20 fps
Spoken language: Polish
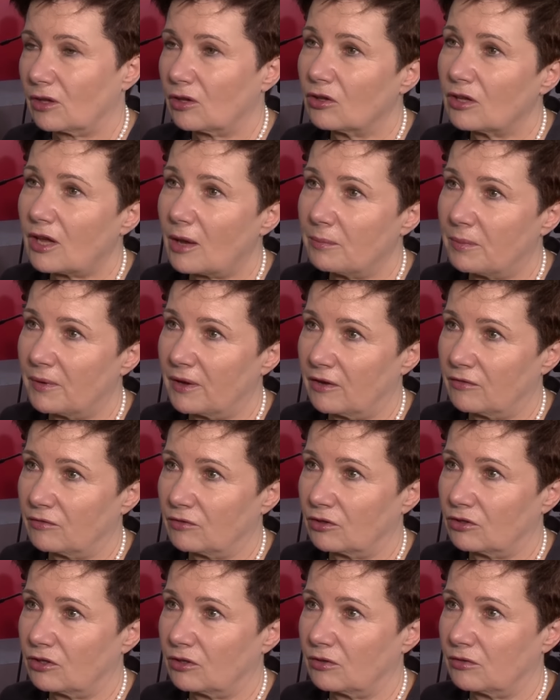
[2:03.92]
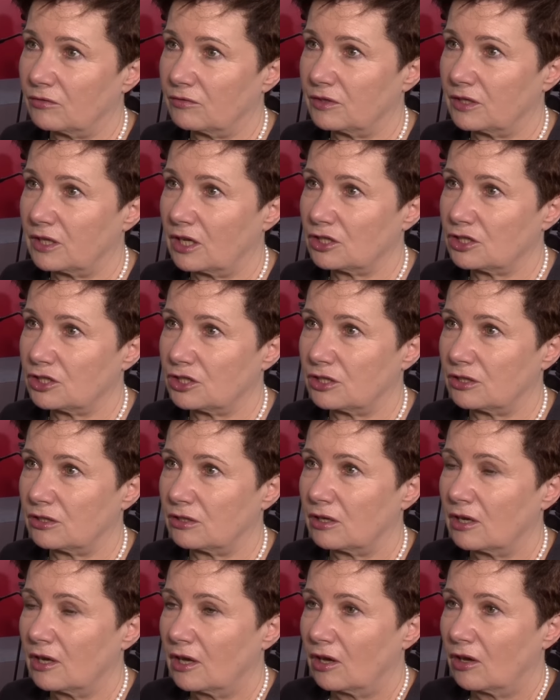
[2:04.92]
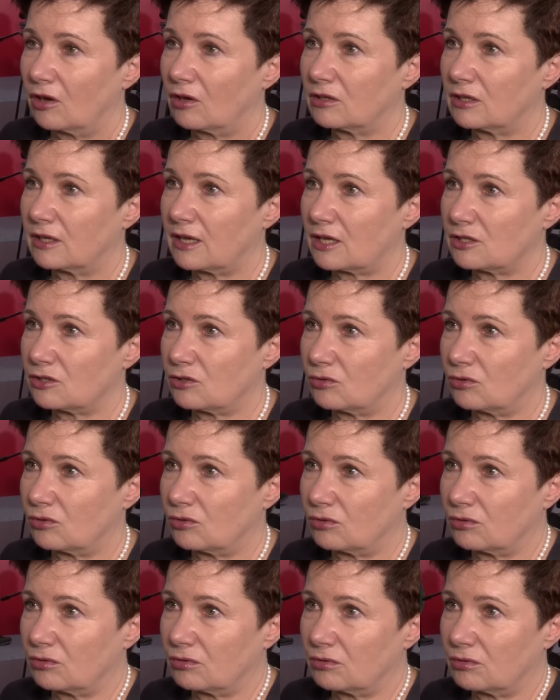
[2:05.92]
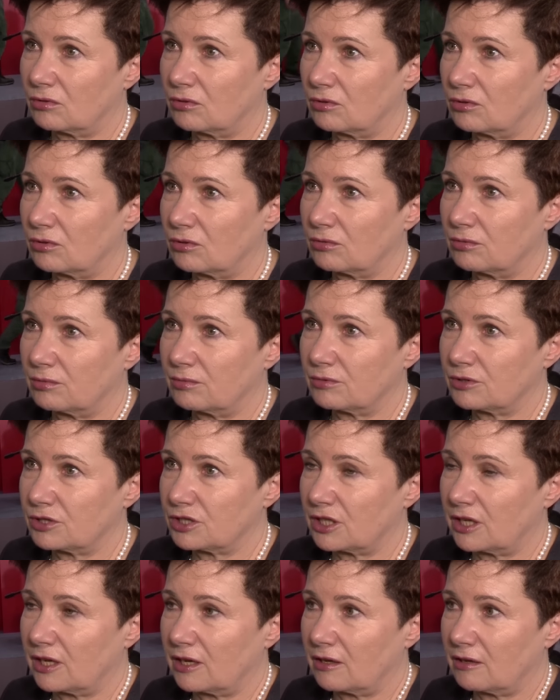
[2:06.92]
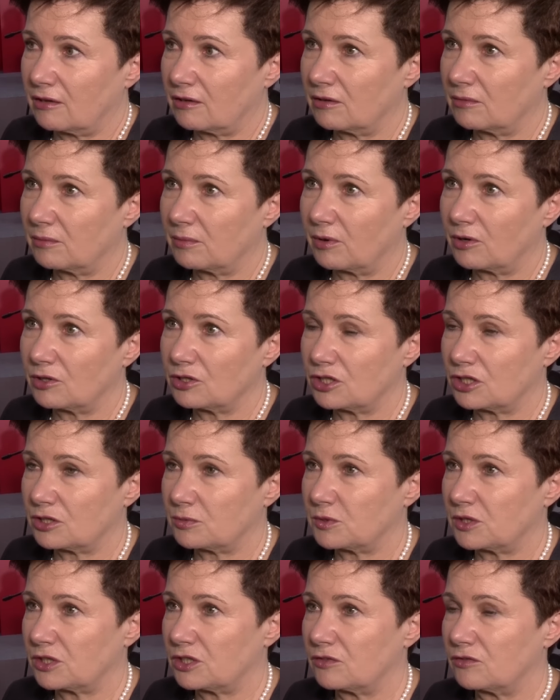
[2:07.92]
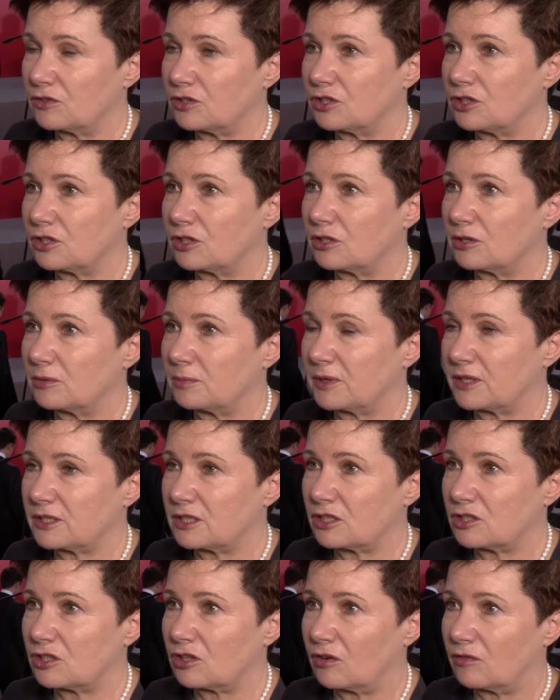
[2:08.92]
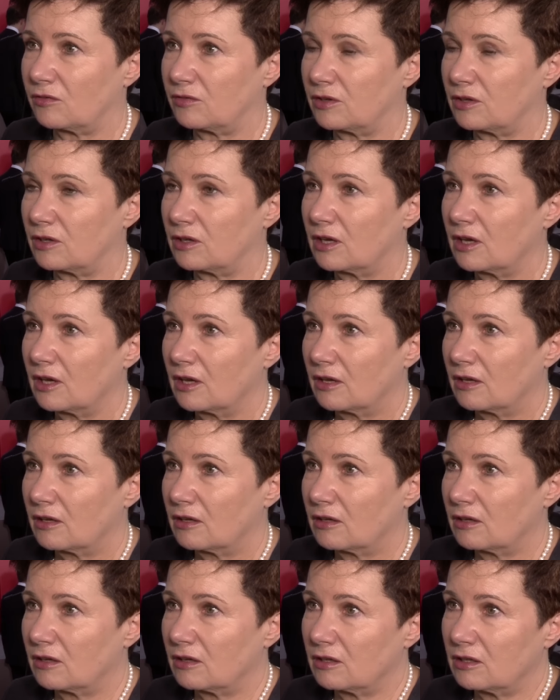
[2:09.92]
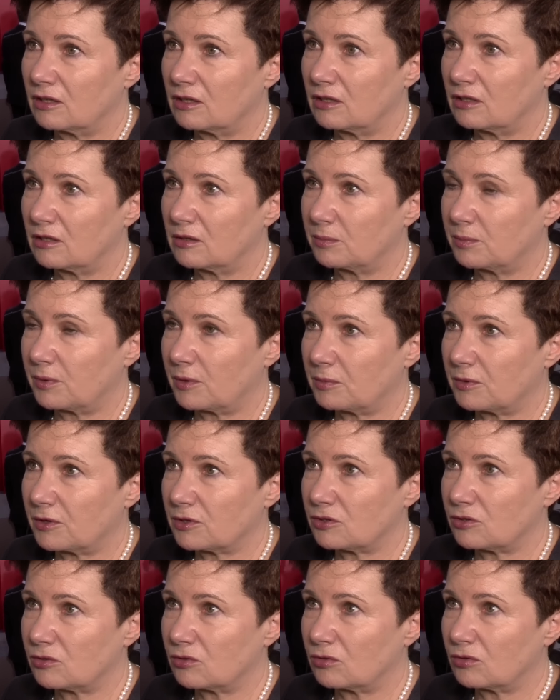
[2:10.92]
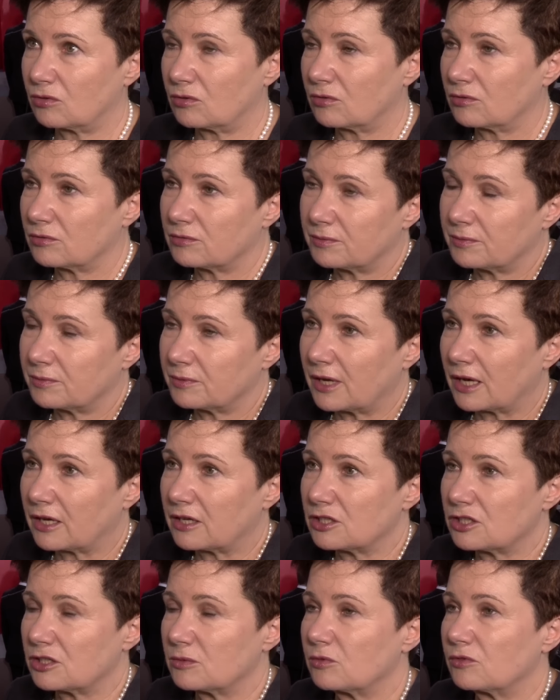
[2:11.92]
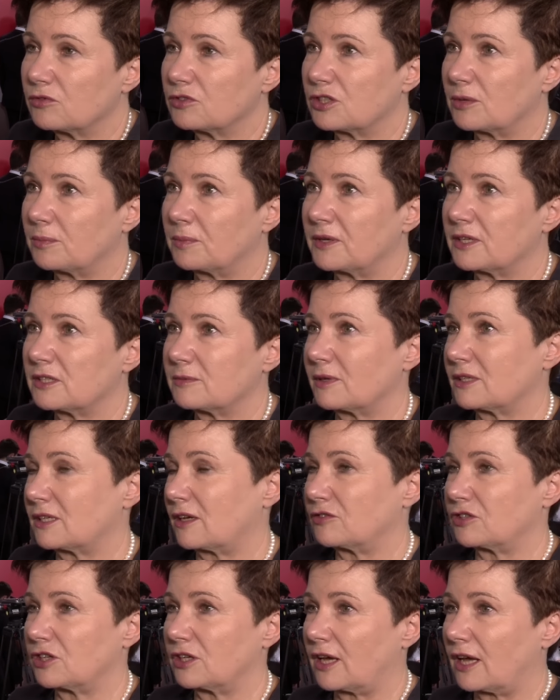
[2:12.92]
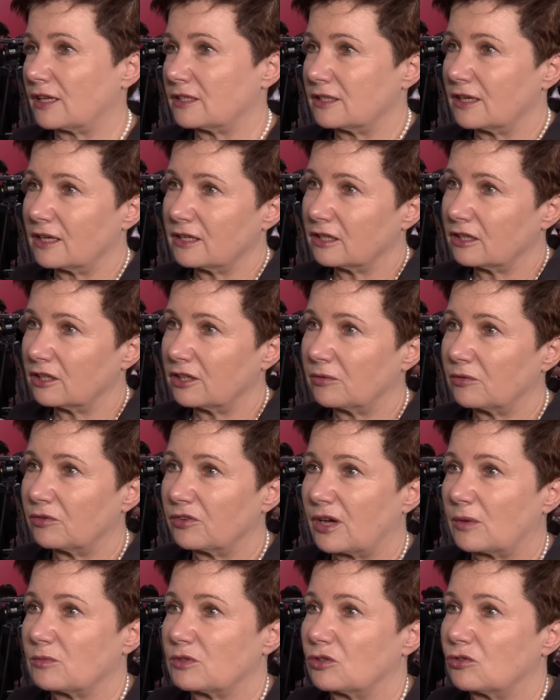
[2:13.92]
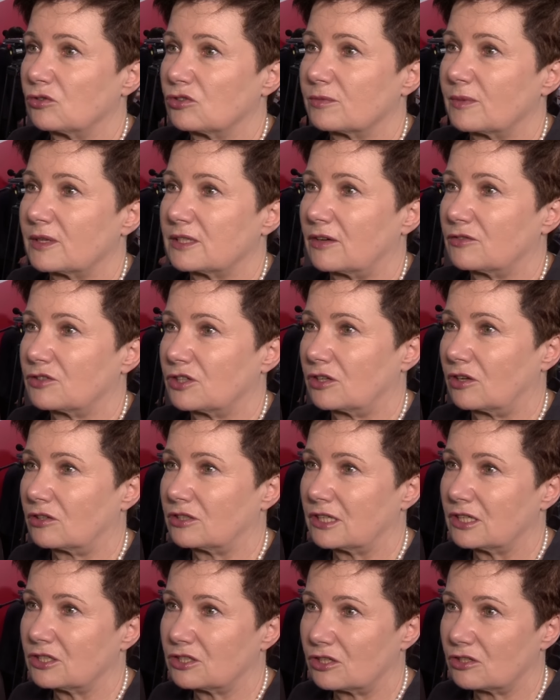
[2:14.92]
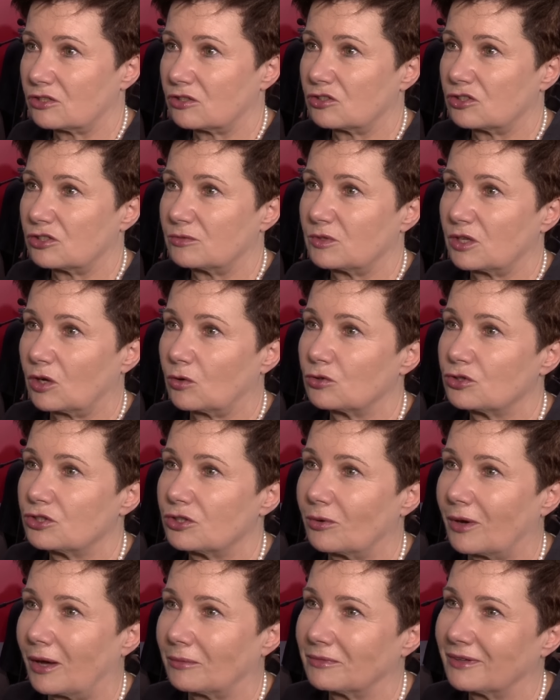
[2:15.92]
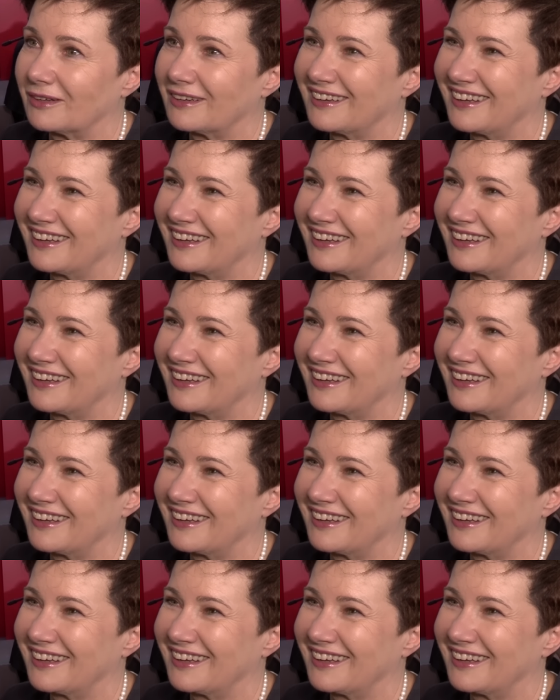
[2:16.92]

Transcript: No na pewno, to widać y, od razu, y, że boi się sprzeciwić y, prezesowi i po prostu, jak jeśli mówi, że prezes ma zawsze rację, ja nigdy nie mówiłam, że TUS ma zawsze rację i często z tym się kłóciłam.